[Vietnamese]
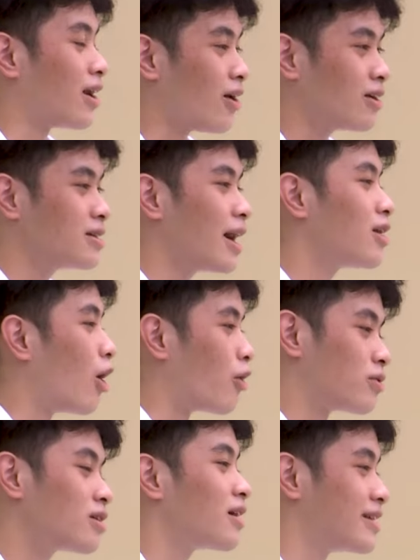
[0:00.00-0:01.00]
nói thái độ
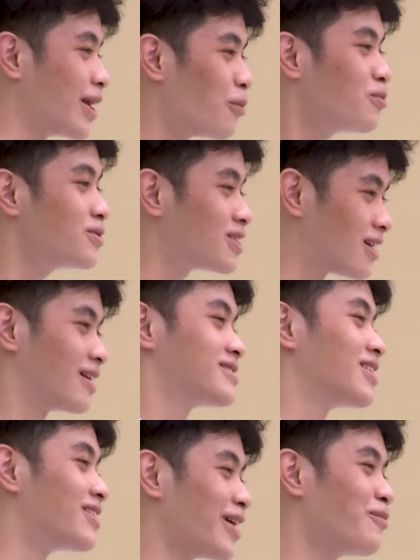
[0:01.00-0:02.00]
rất là giống thật
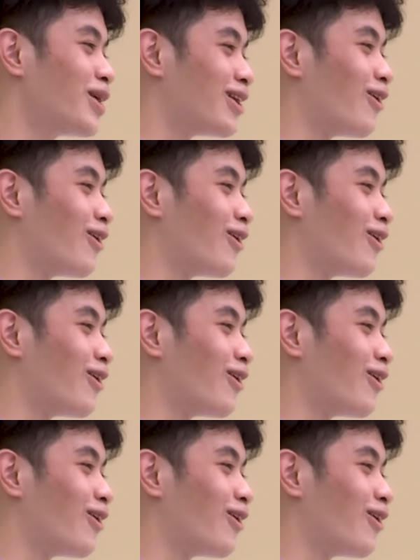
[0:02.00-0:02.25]
sự là giống mình